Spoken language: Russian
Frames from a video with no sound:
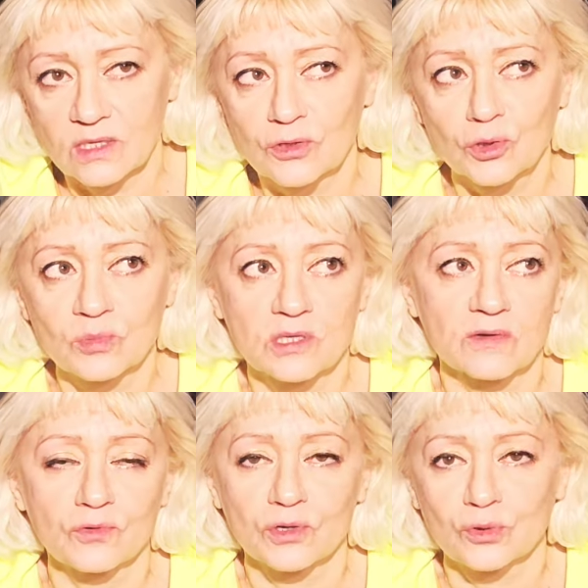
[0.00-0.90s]
И кроме
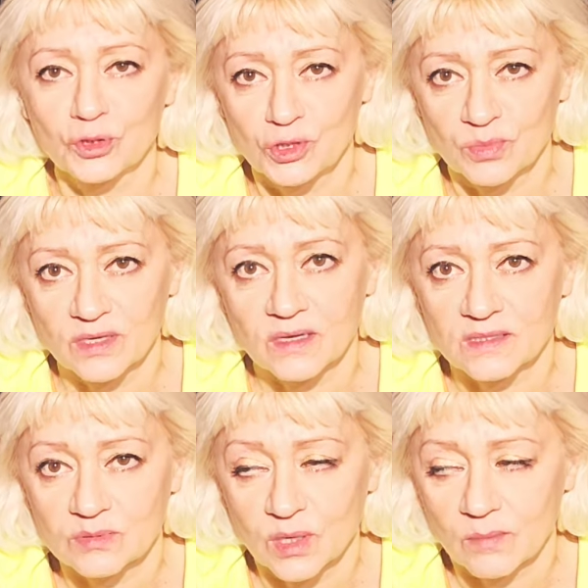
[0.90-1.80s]
того, их очень
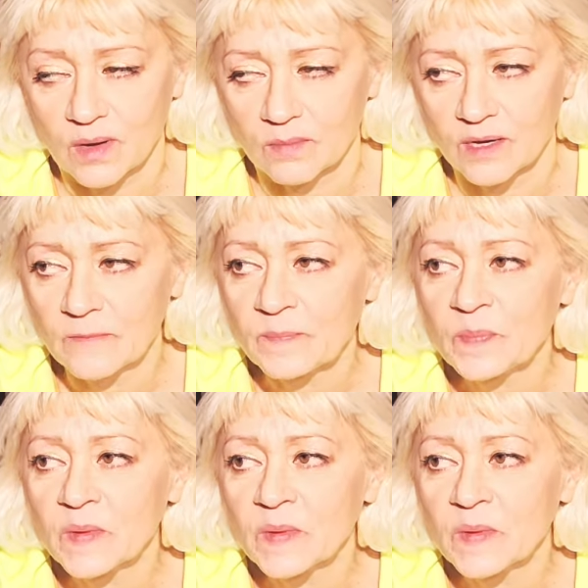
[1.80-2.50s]
боялась моя мама.